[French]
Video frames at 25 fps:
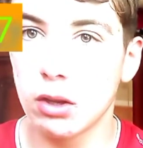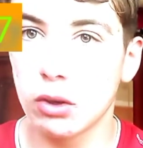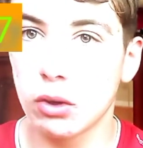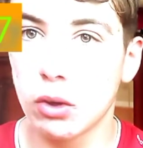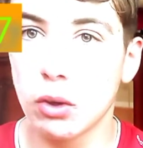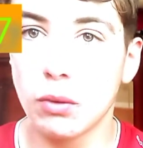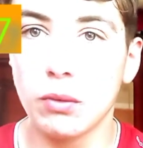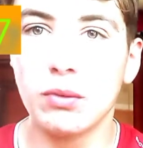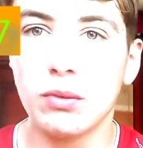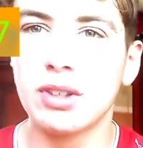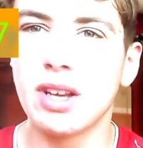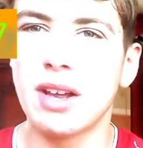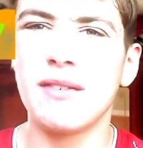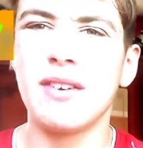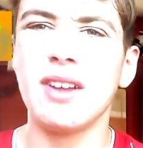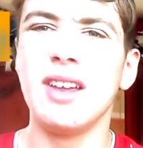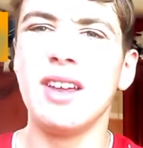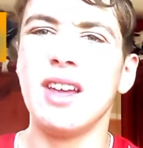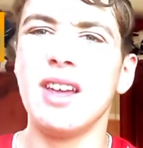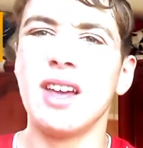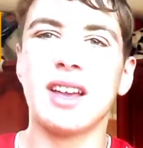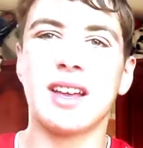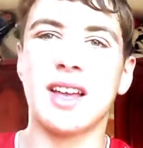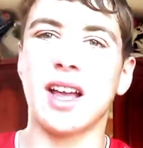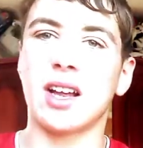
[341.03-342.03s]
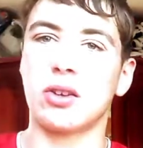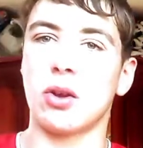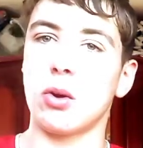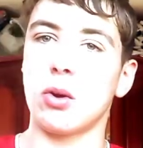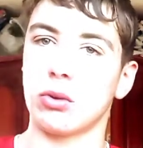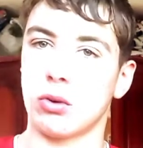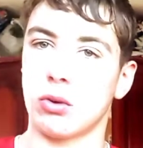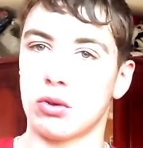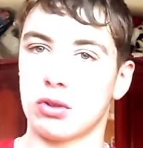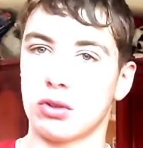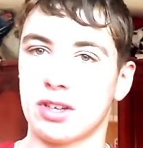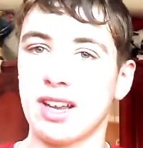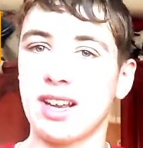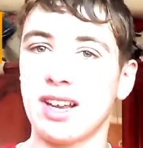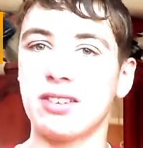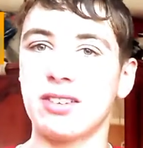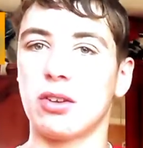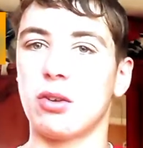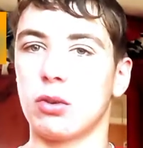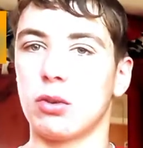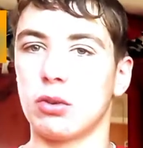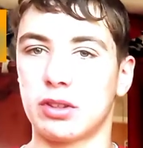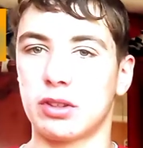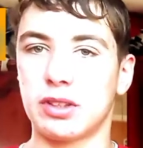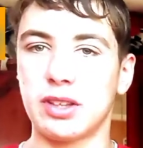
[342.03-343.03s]
Que vous avez 14 ans, 15
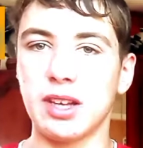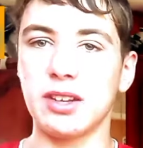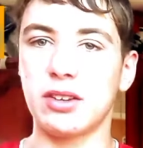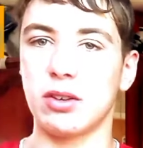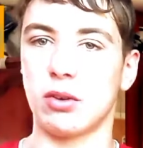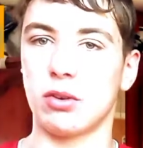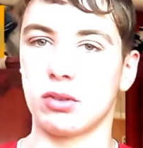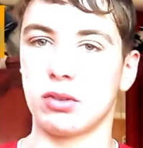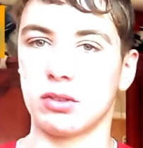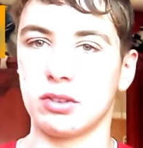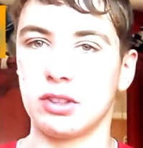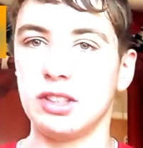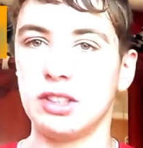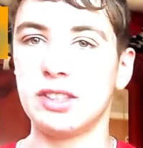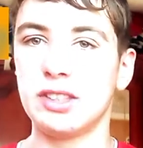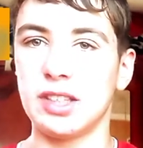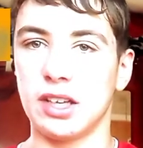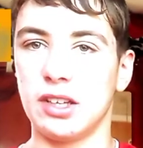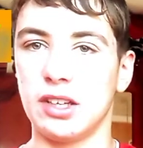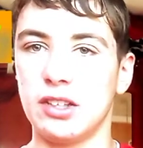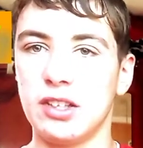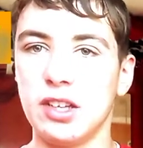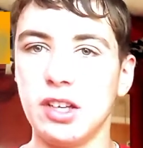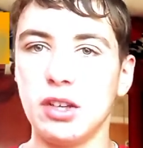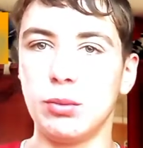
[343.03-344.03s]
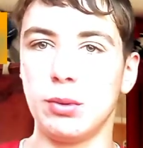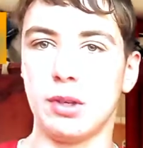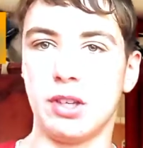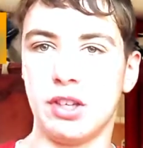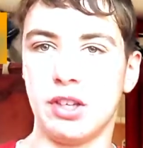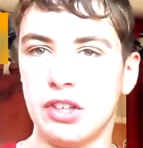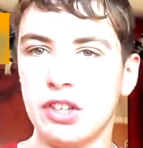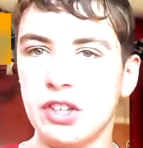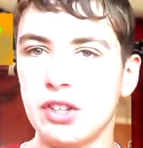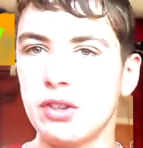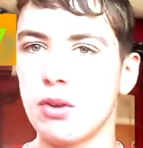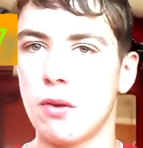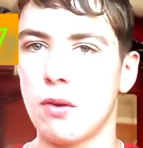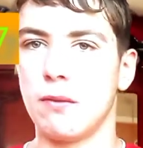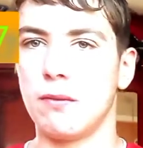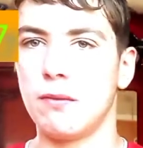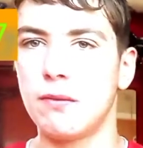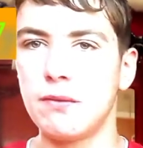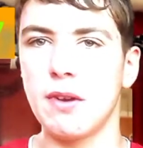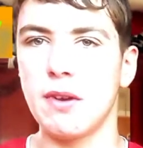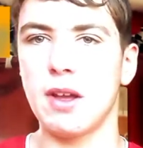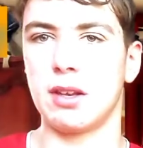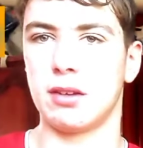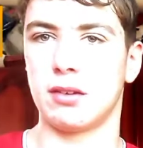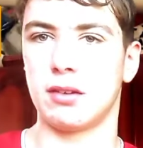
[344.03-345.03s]
ans, 16 ans, 17, 18, 19,
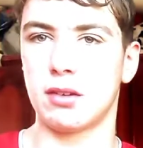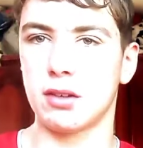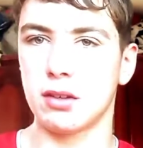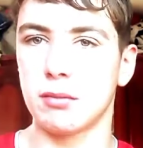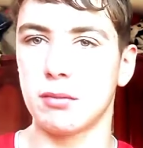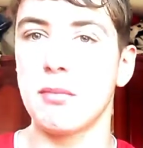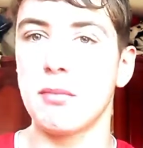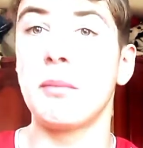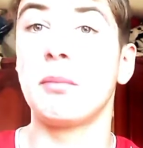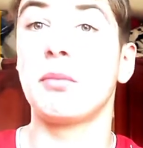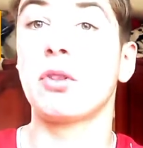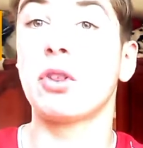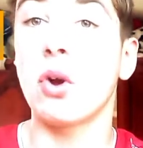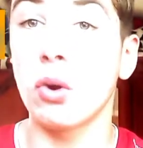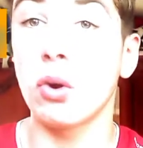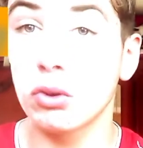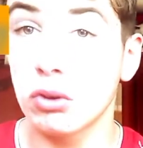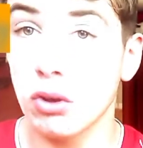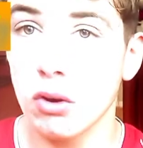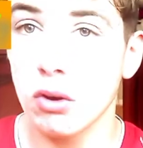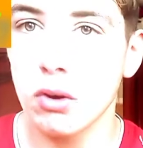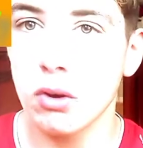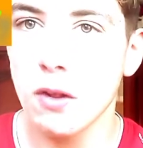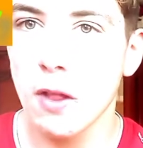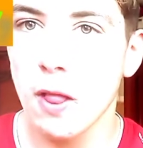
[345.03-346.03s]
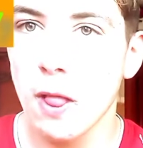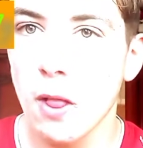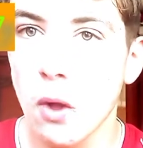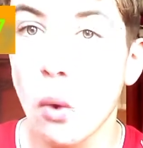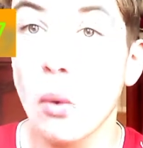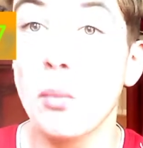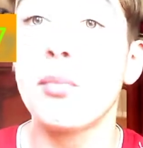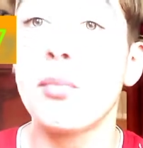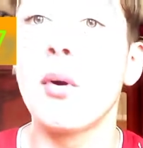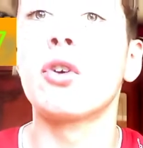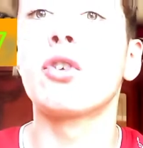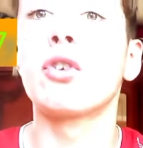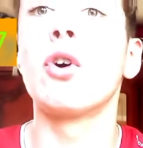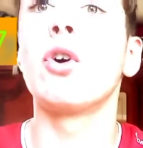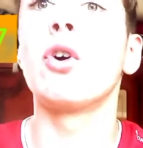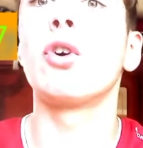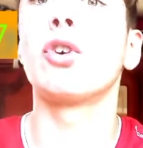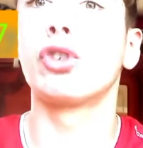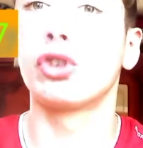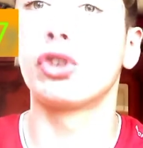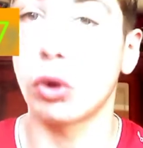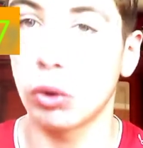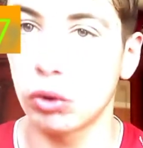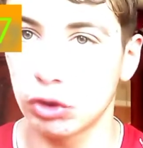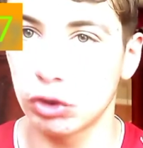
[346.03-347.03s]
20, même 30 ans, on peut
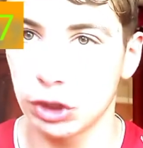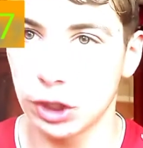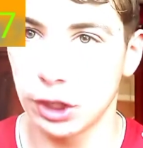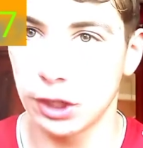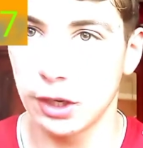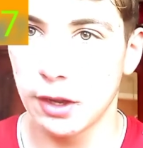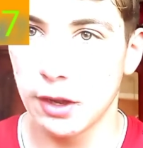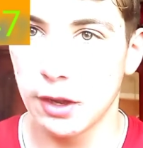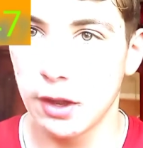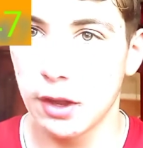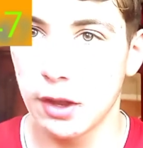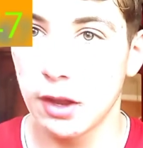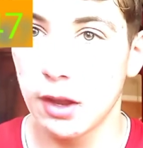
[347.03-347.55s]
encore changer.